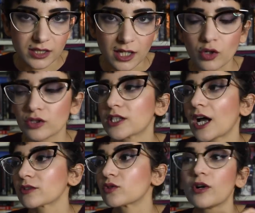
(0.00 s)
di
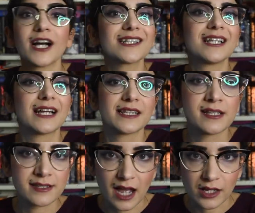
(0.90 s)
contatto al di là dei
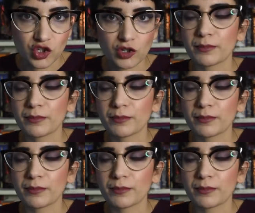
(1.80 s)
saggi,